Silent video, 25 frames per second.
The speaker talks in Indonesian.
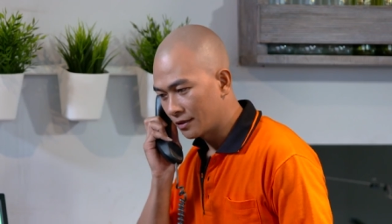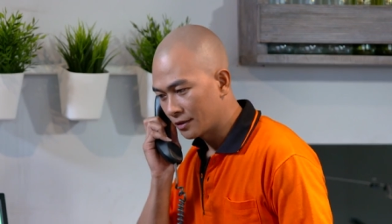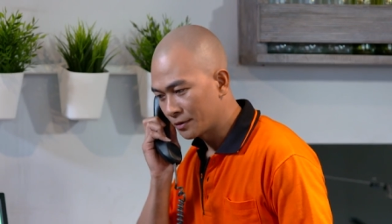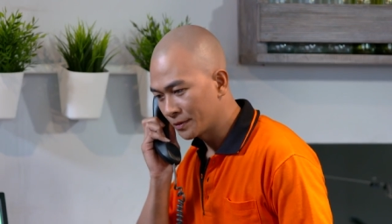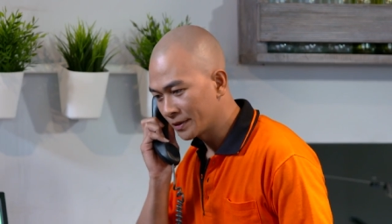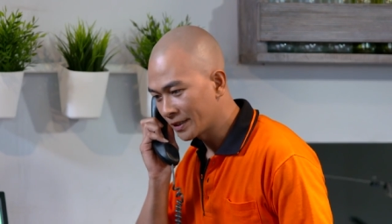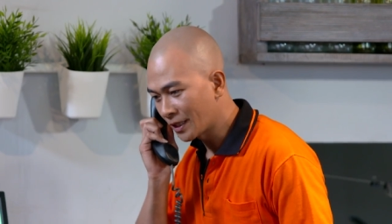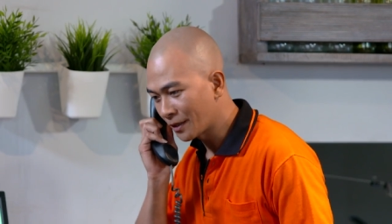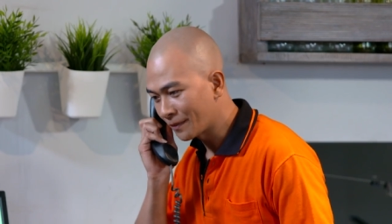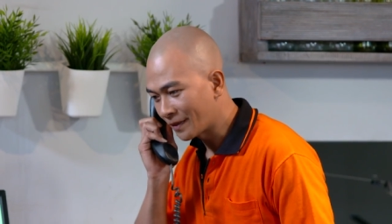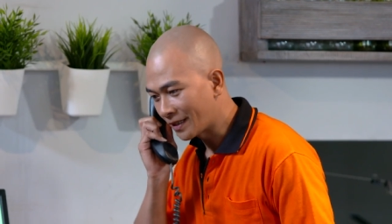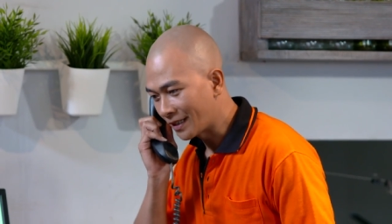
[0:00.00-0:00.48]

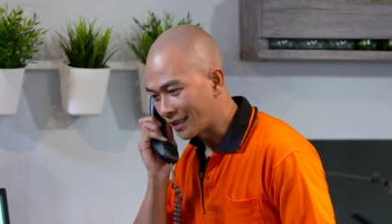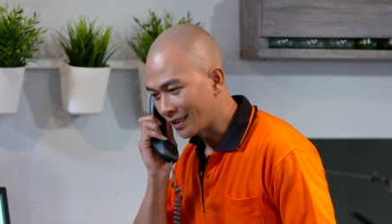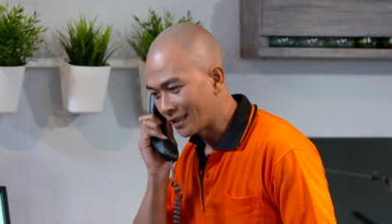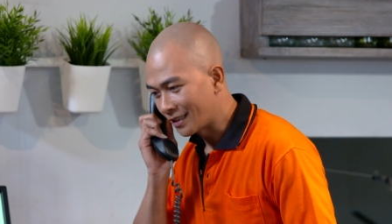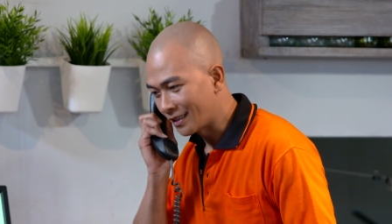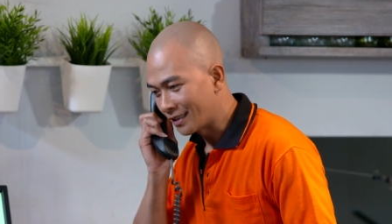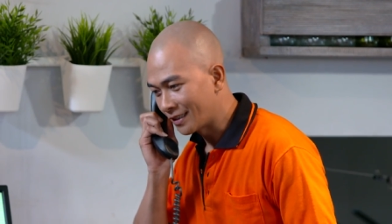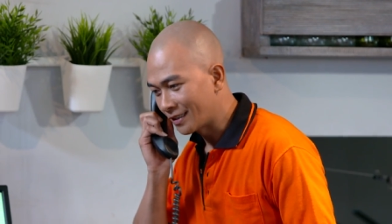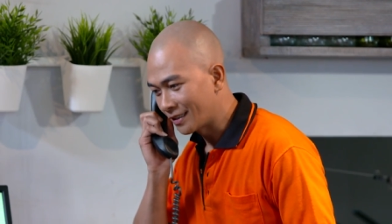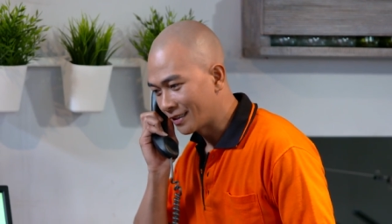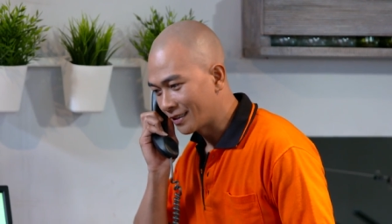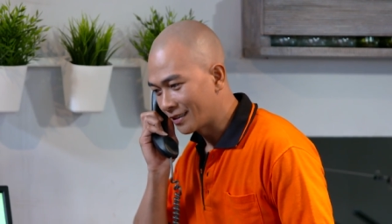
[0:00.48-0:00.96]
Sebentar, Pak.
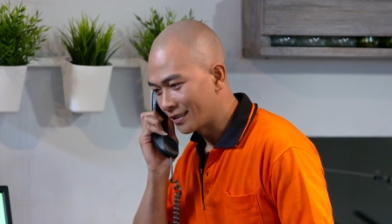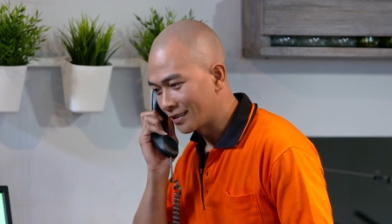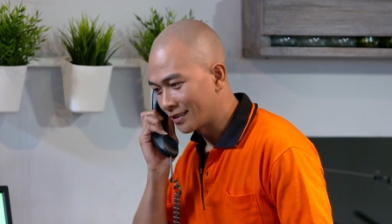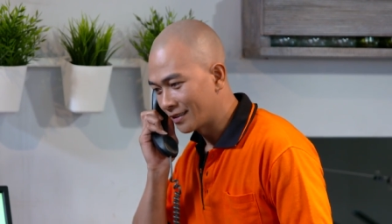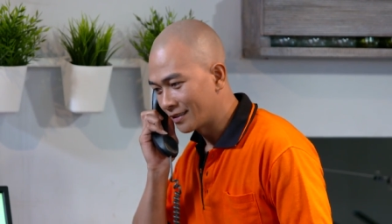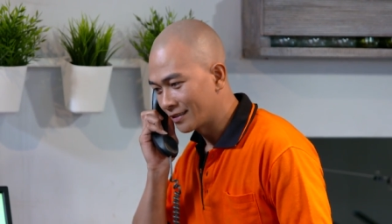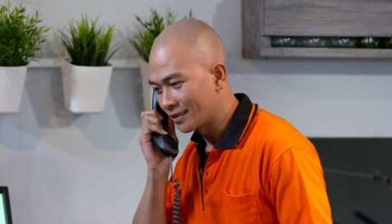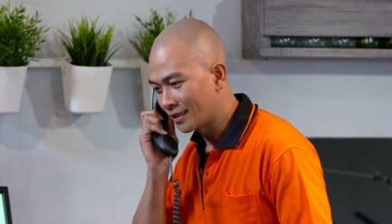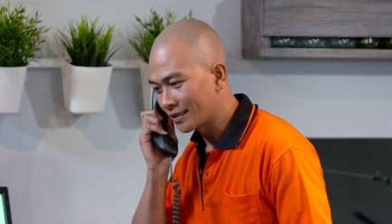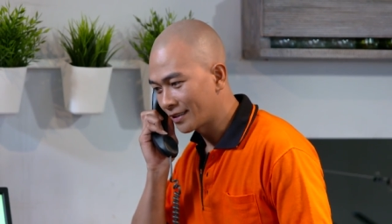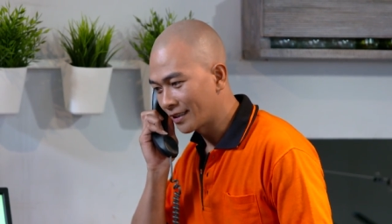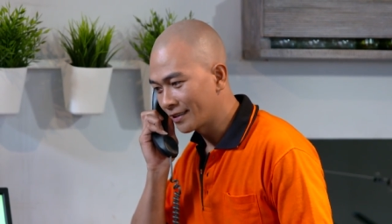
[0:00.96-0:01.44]

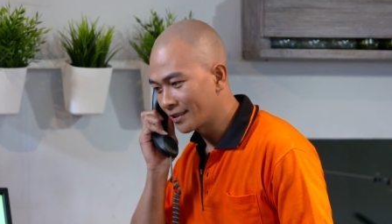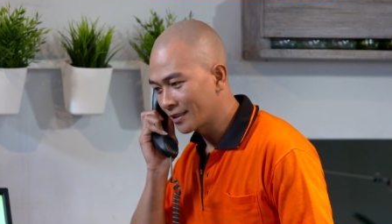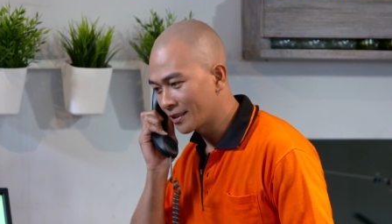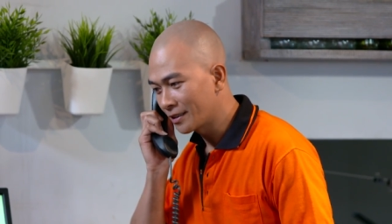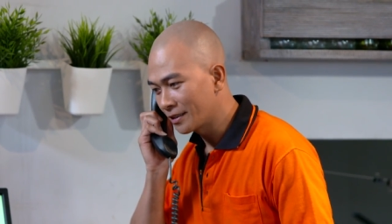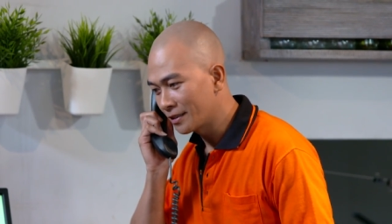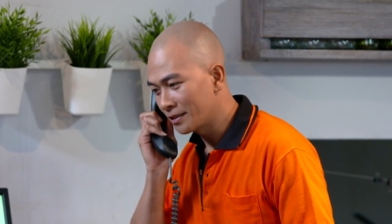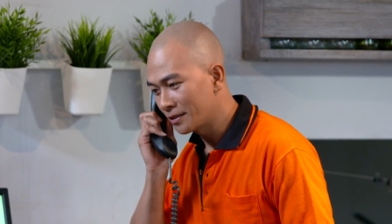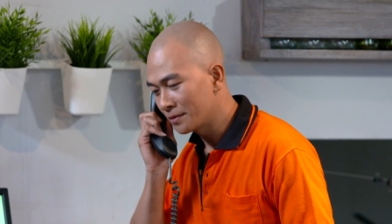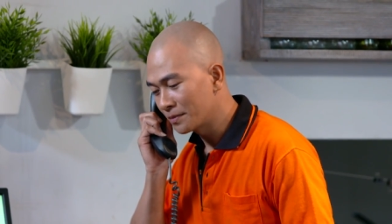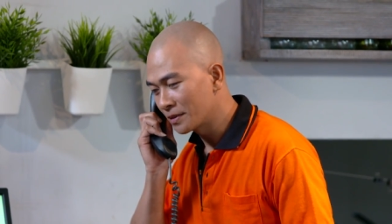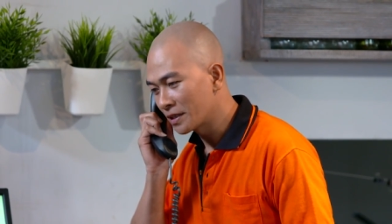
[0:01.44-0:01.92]
Saya tanya
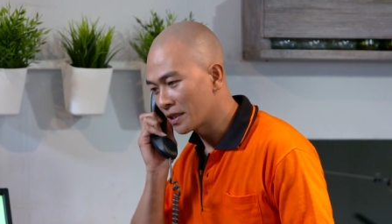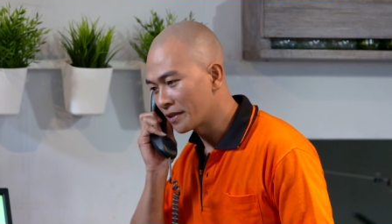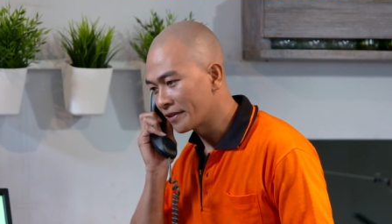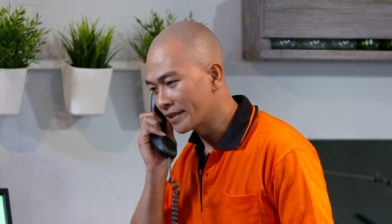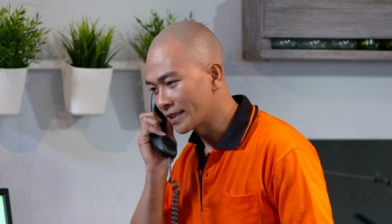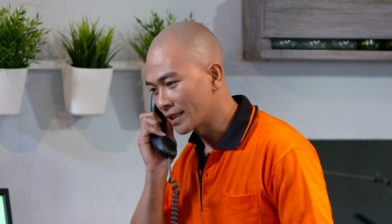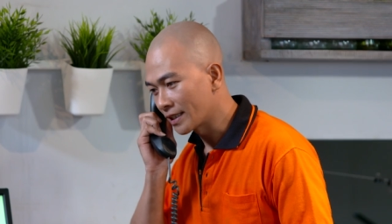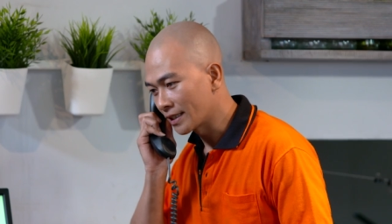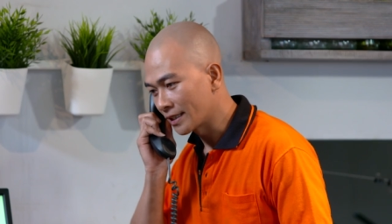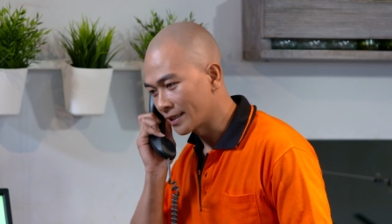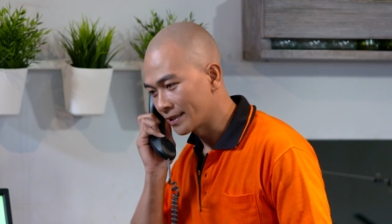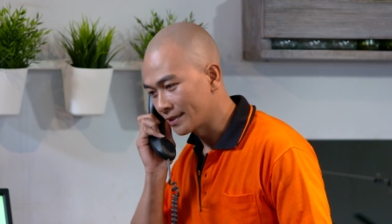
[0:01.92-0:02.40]
ke
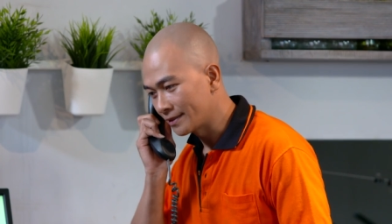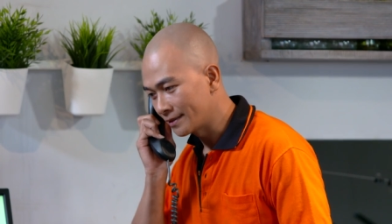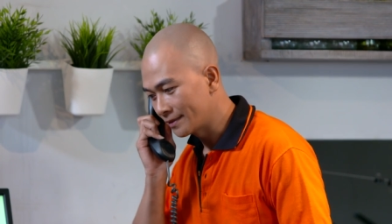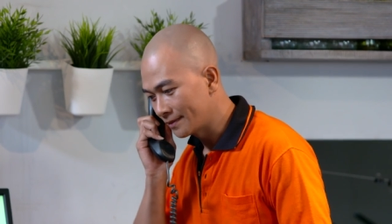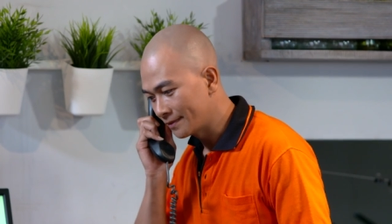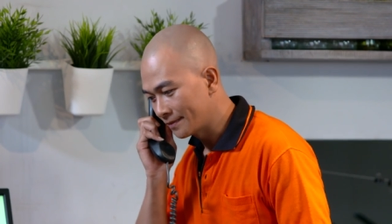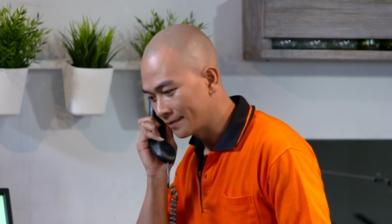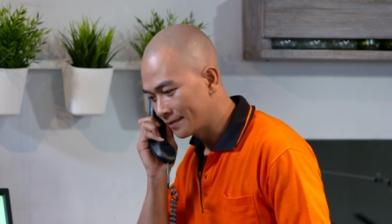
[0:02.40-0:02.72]
pegawai yang lain.